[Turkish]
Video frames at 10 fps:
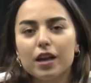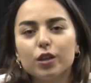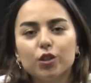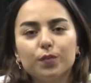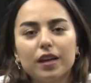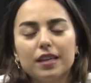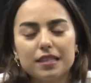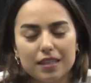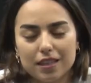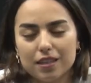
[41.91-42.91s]
Şimdi
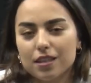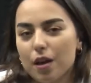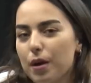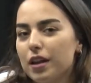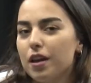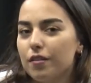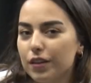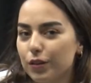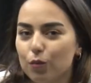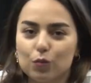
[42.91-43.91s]
hazırsanız hemen
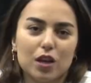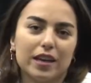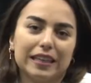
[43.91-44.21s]
videomuza